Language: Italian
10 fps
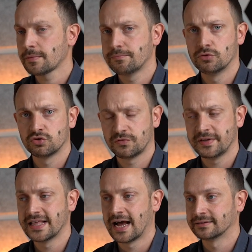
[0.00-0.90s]
più
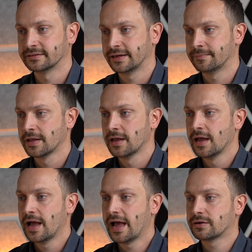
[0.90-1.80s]
sfidante.
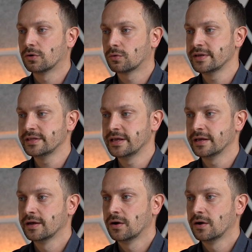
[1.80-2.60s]
Ecco, quindi